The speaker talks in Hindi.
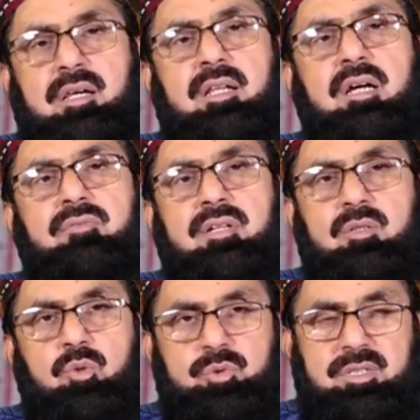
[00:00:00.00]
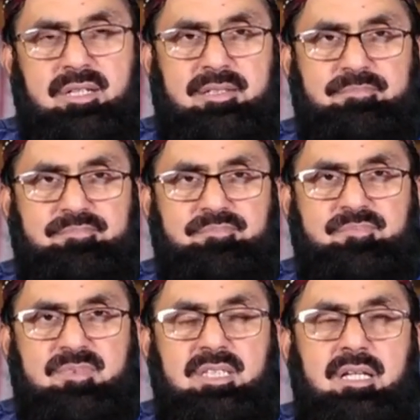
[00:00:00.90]
के ख़िलाफ़ नादिल हुई है
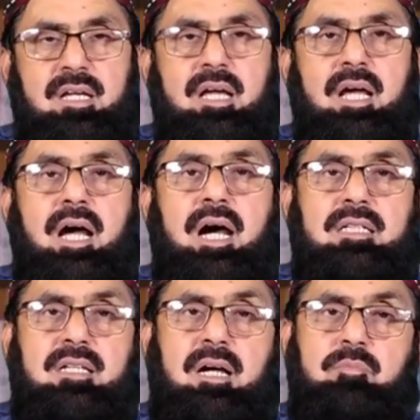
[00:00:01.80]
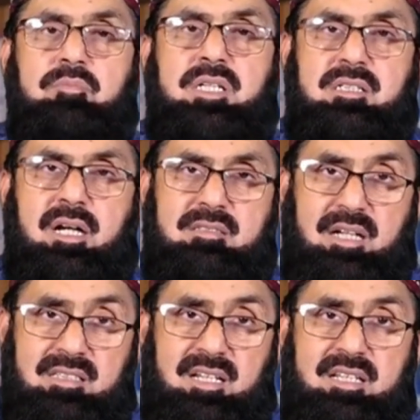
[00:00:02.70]
आइए हम इसका
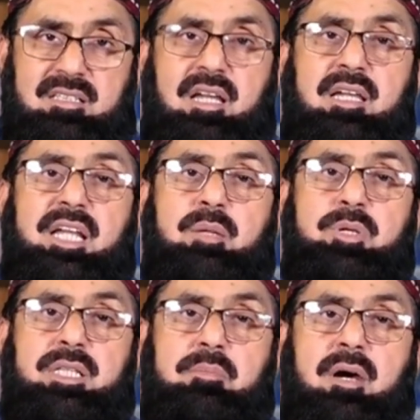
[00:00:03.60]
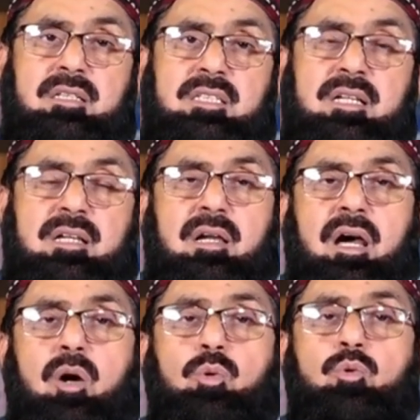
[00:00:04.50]
जायज़ा लेते हैं इल्मी एतबार से
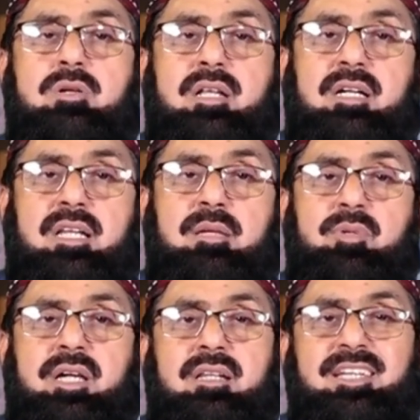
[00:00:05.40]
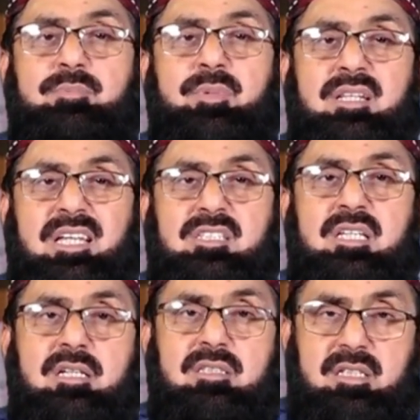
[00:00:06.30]
और कुरान करीम के नज़म नस
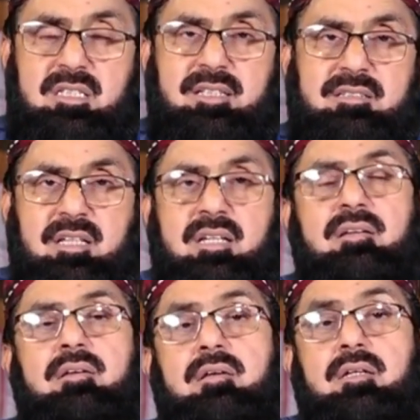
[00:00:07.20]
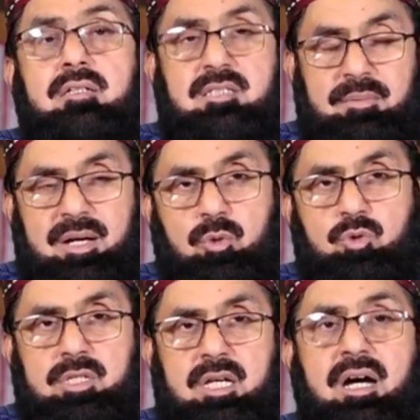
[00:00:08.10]
की कतईत से सबाक
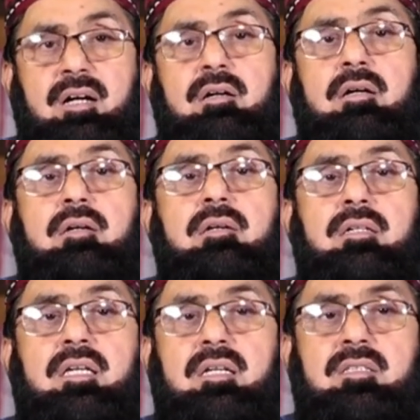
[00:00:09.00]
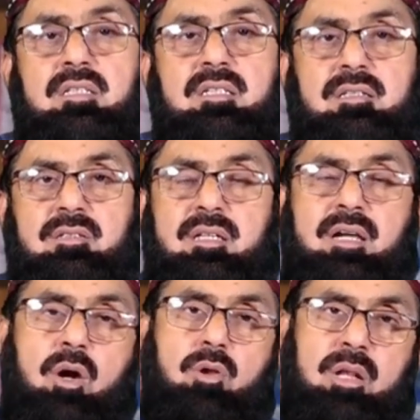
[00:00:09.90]
सयाक की कतईत से
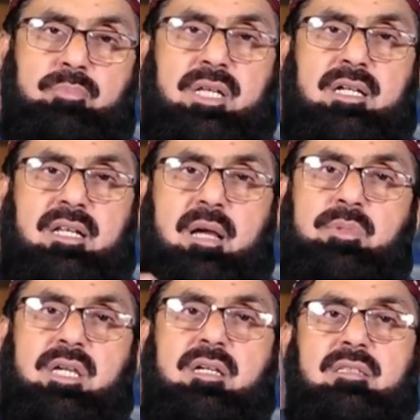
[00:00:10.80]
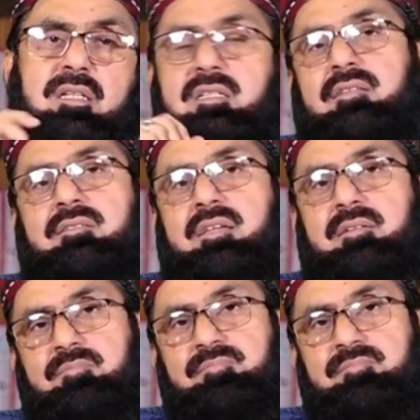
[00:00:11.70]
और रबत कलाम की कतईत से